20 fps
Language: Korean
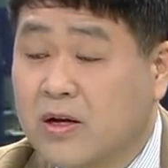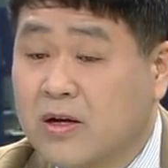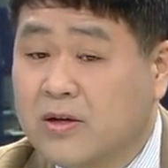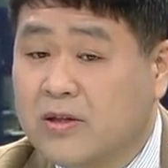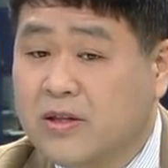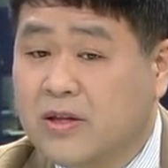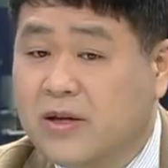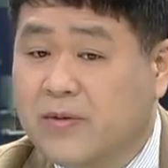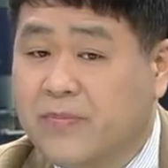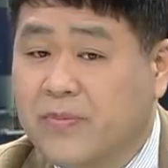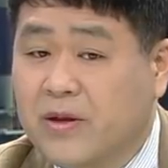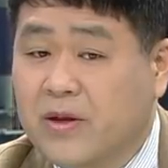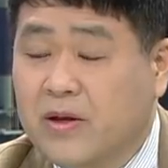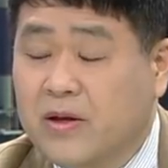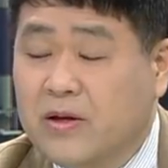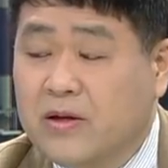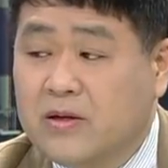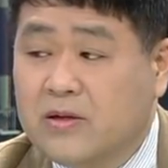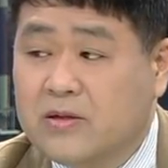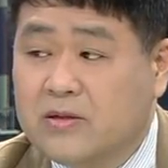근데
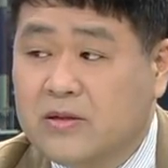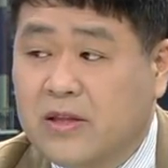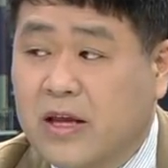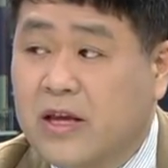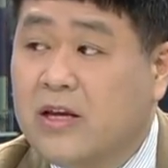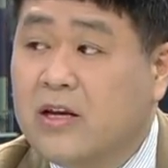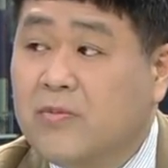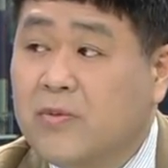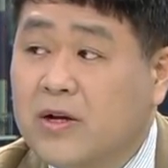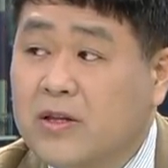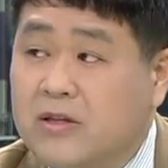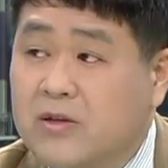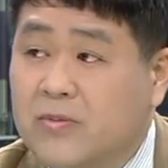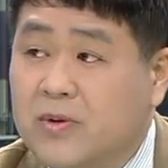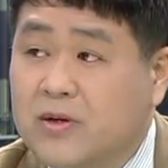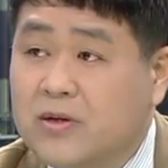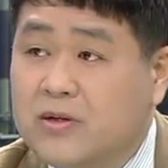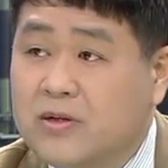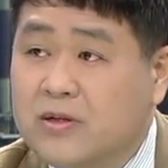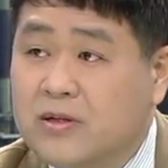대기업
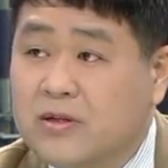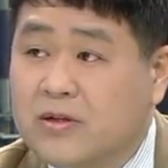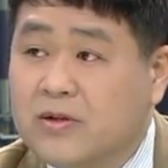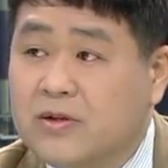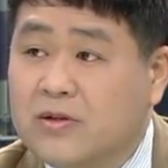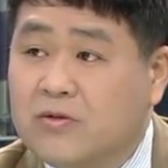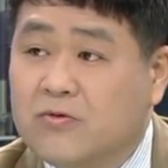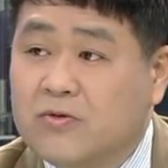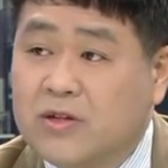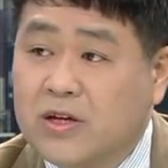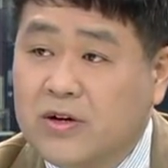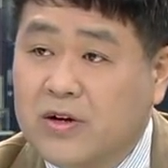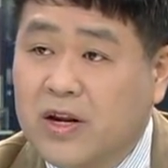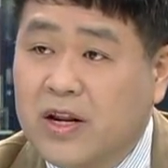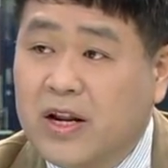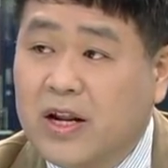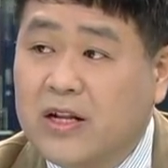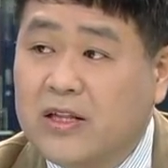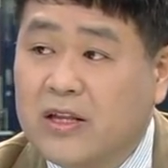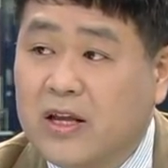같으면은 그런 국제
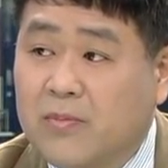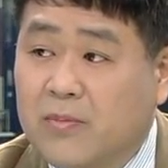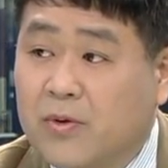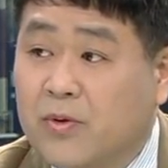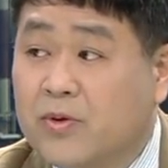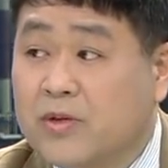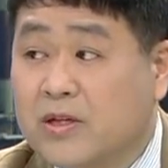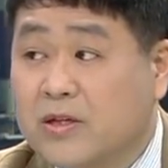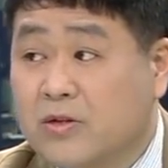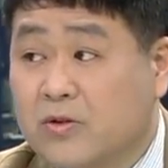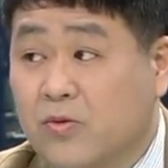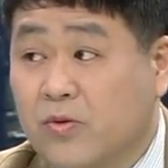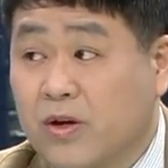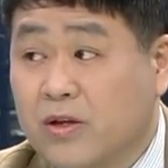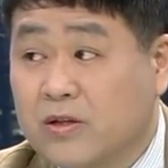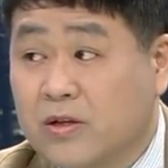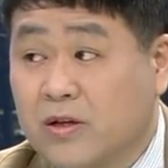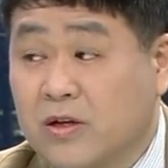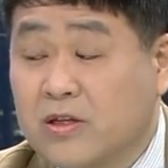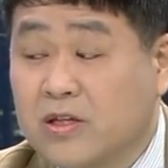거래를 할 때 변호사를
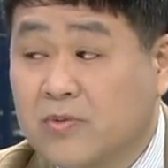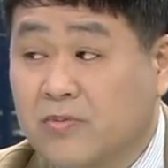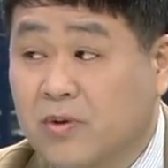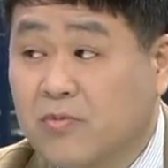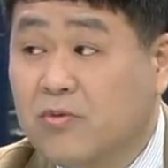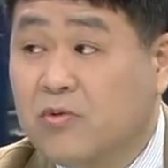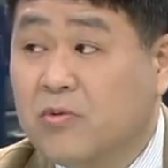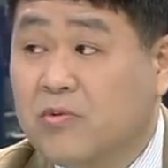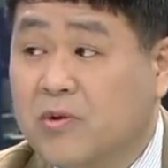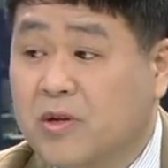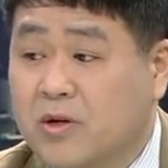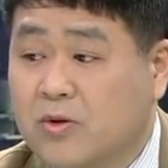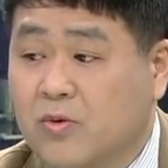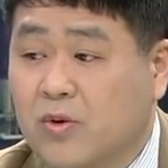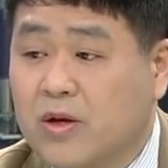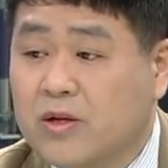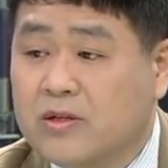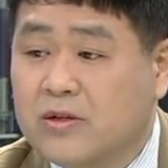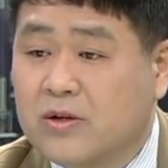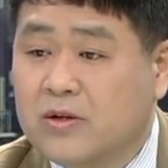통해서 현지 법무법인을
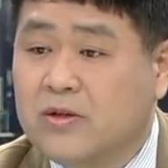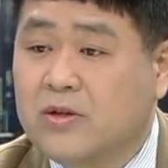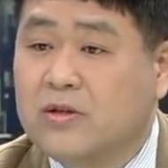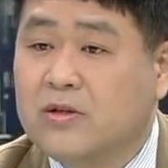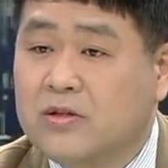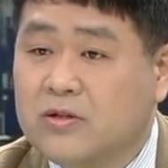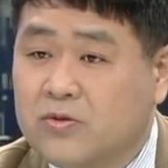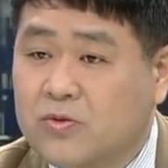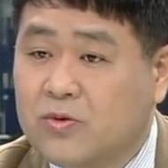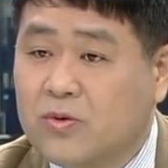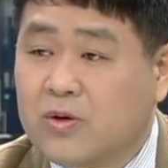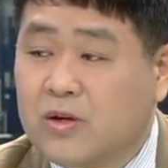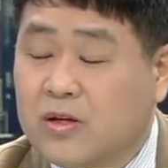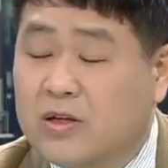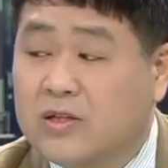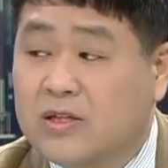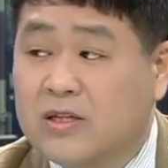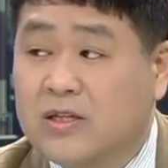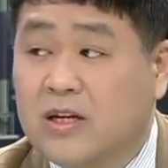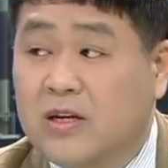통해서 어떤 식으로
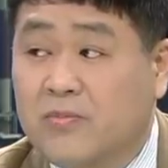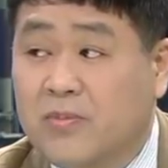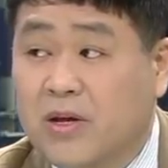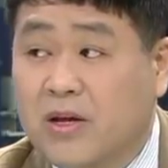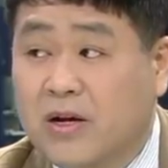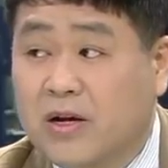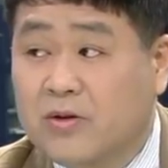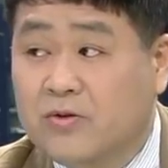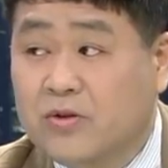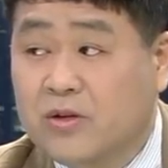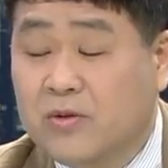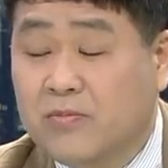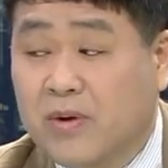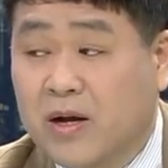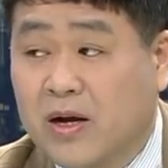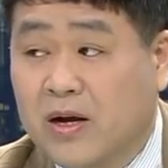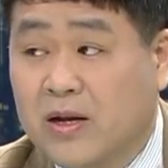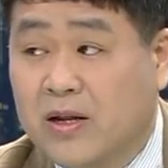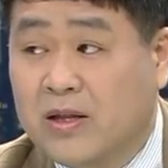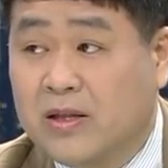이런 제재를 피해갈 수 있는
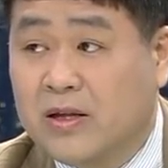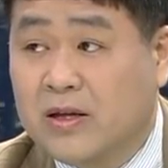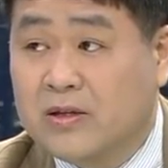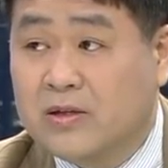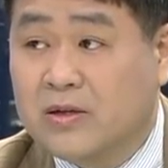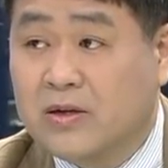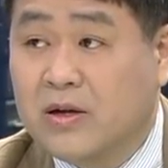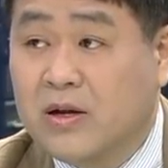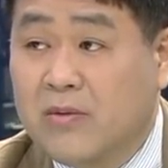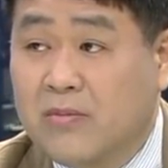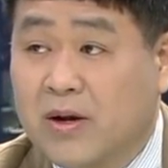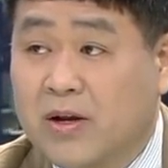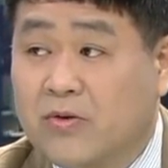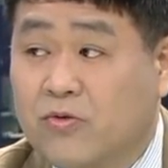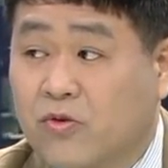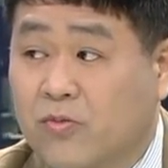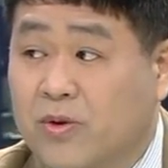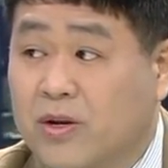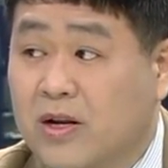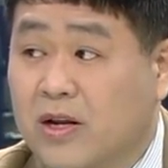방안에 대해서 많은
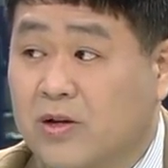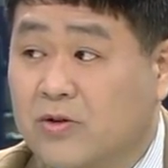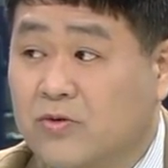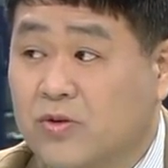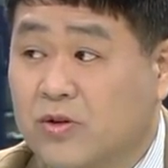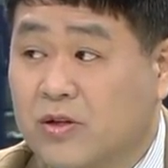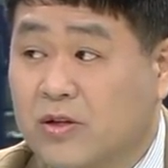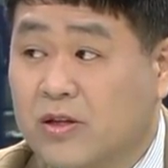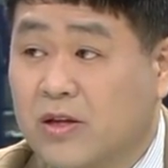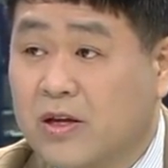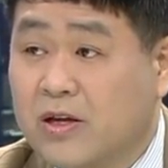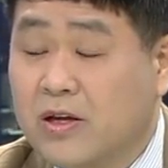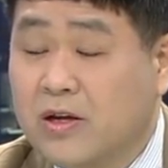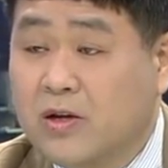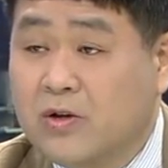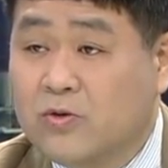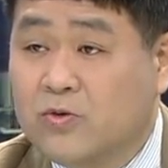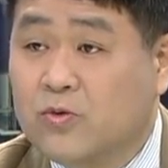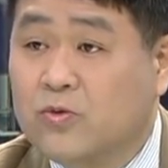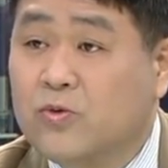고민을 할 수 있는데
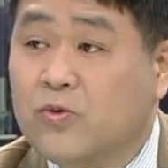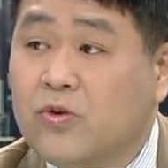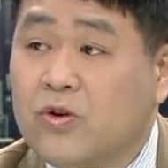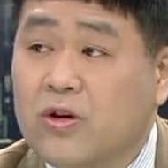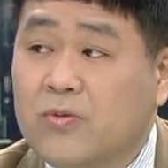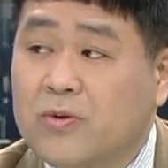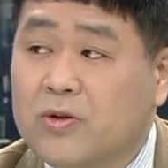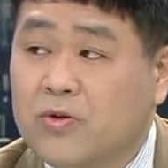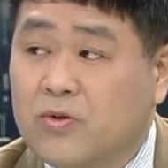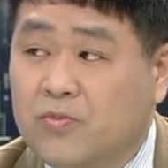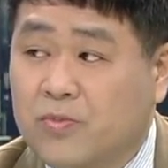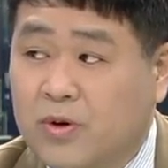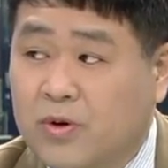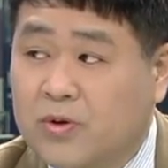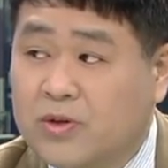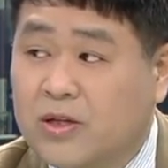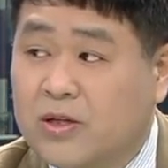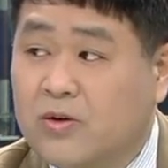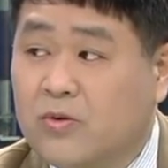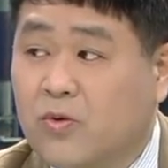중소기업은 또
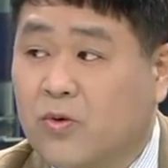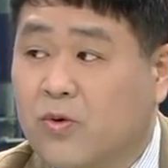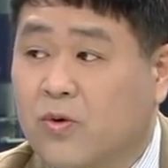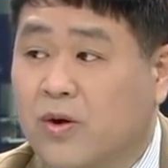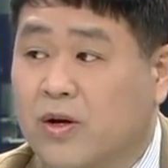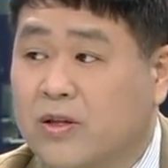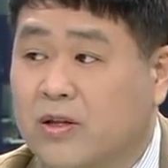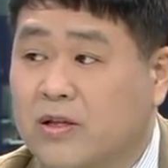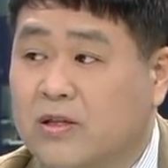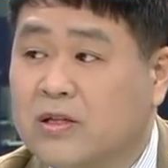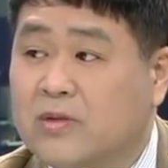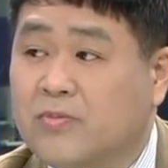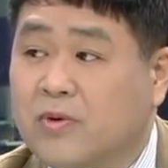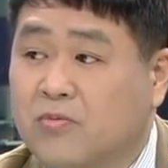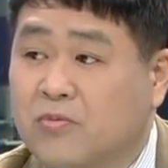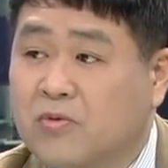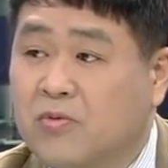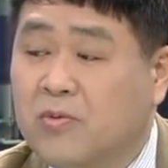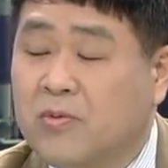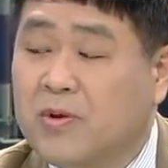변호사들을 고용한다든지
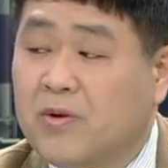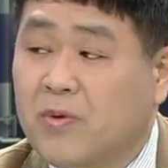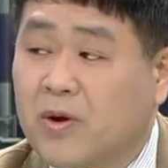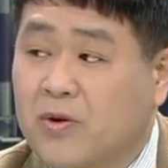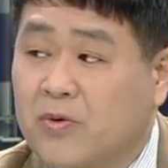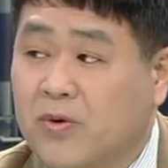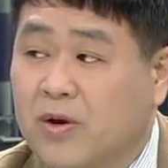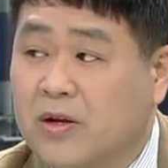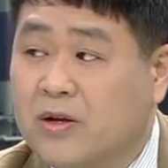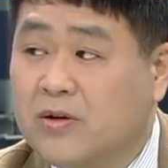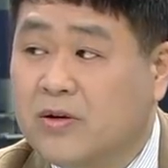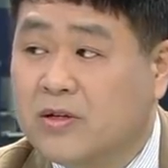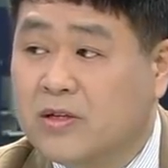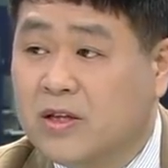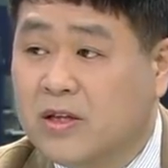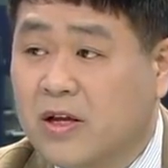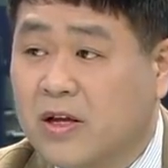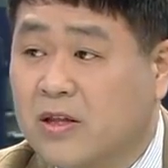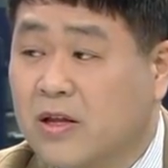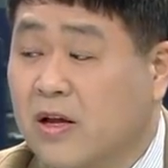법무법인을 활용하는 것에
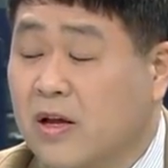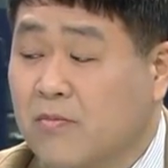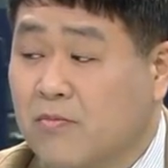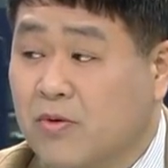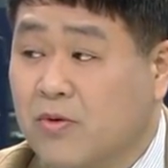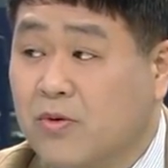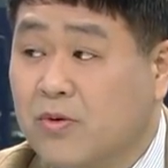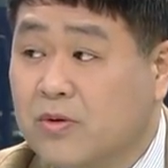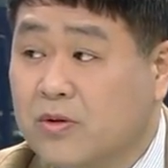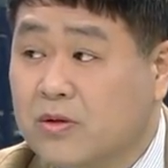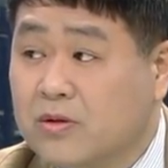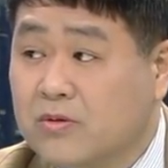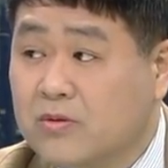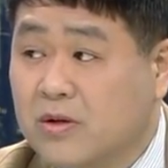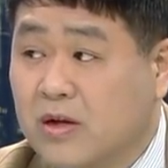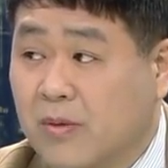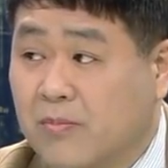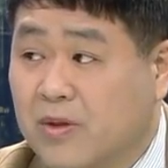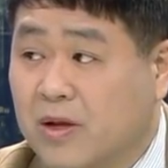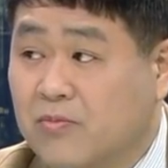대한 비용
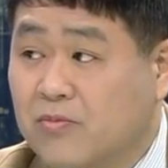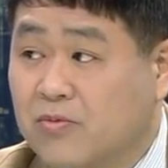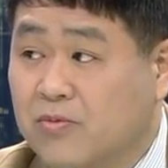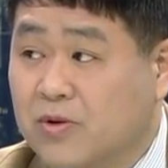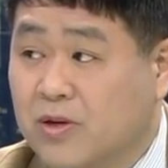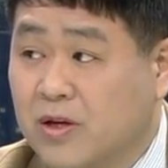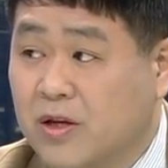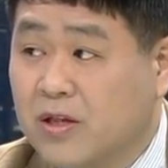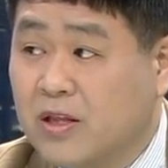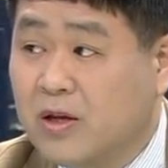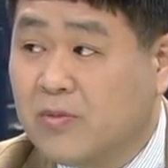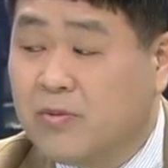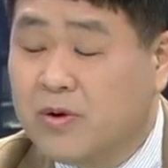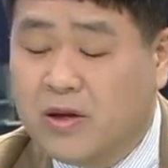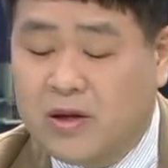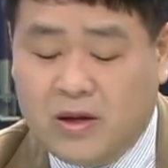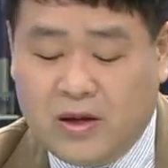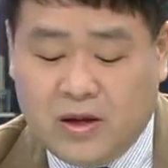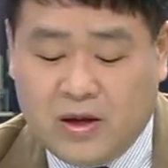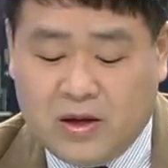감당 부분이 있기
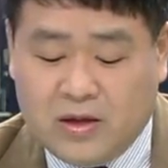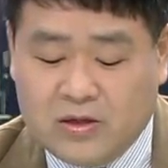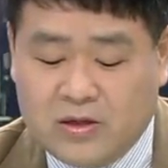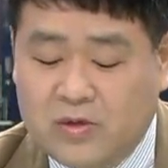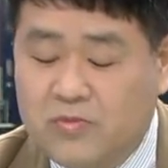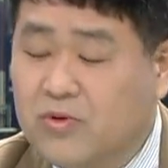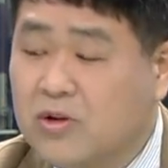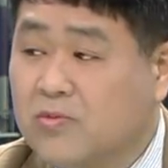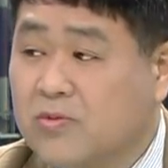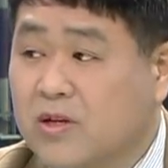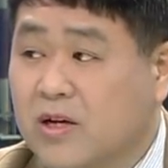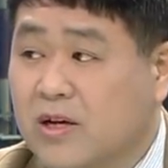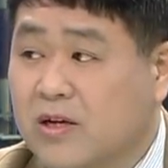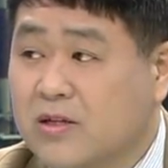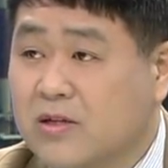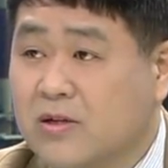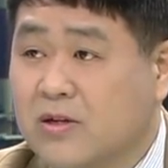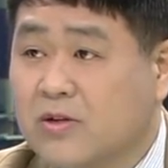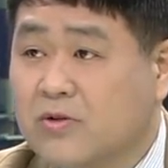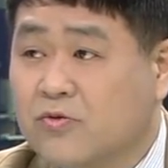때문에 정부
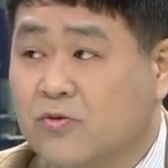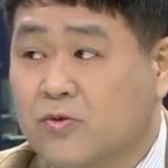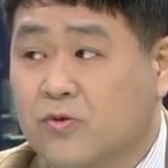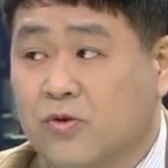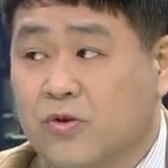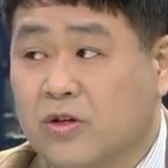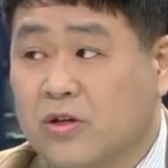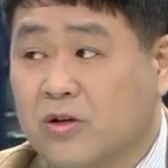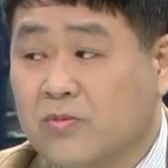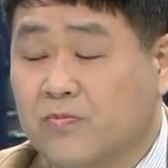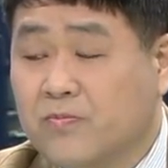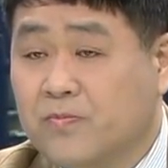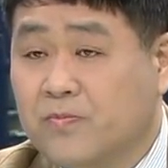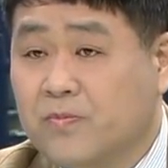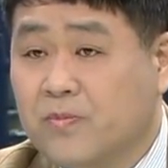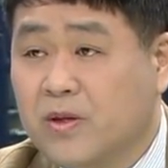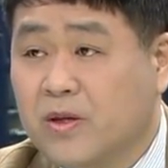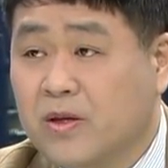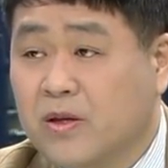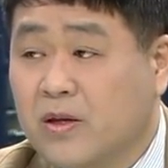입장에서는 이런
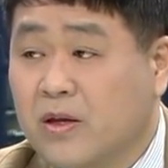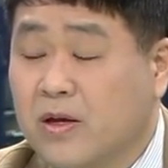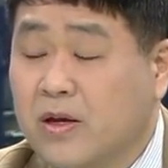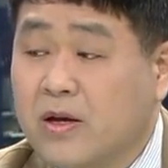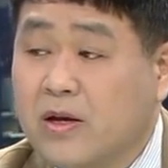중소기업이